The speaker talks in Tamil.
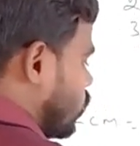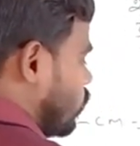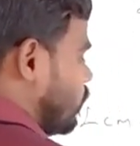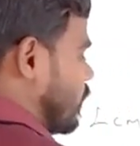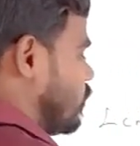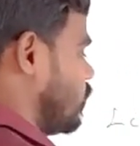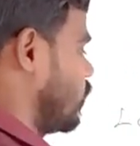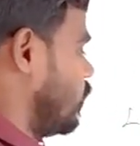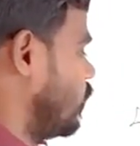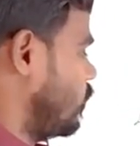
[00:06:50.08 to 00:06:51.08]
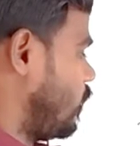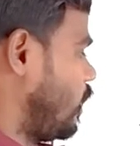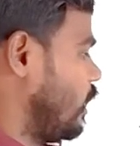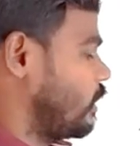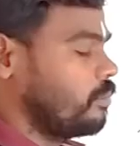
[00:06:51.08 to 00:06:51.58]
ஜீரோவை மறந்துடுங்க
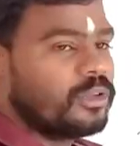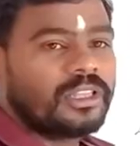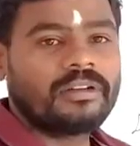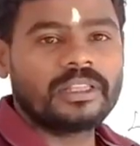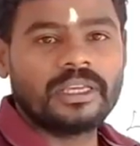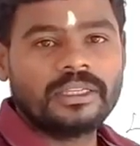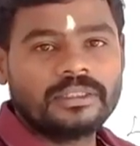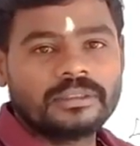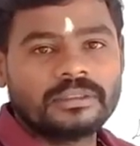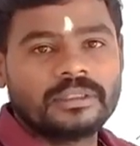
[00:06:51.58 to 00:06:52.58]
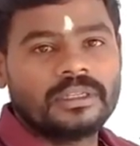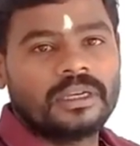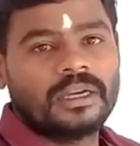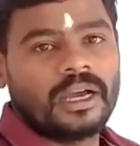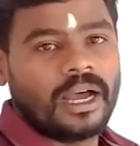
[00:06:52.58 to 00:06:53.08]
ஆறும்போது எவ்வளவு
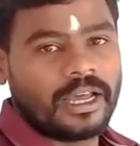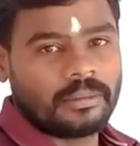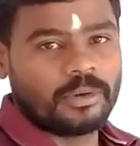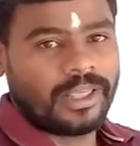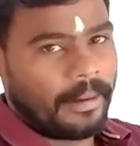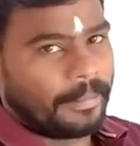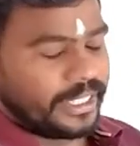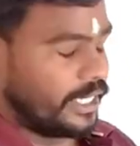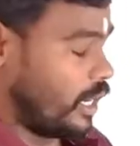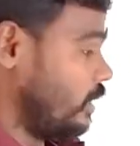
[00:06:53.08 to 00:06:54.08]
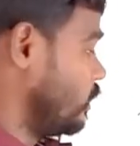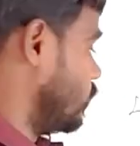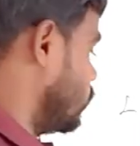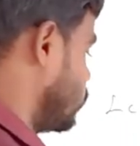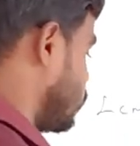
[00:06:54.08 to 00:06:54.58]
ஆறும்போது ஐம்பத்தி நாலு
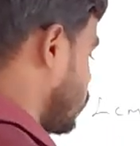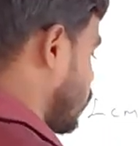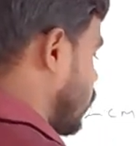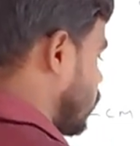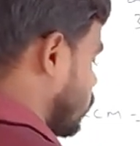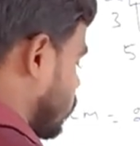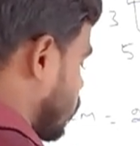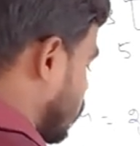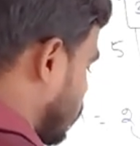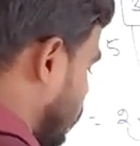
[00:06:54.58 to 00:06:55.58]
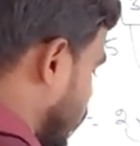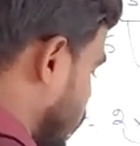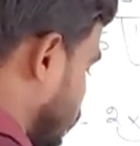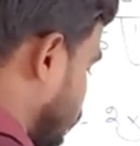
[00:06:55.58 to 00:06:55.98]
சரிங்களா அப்போ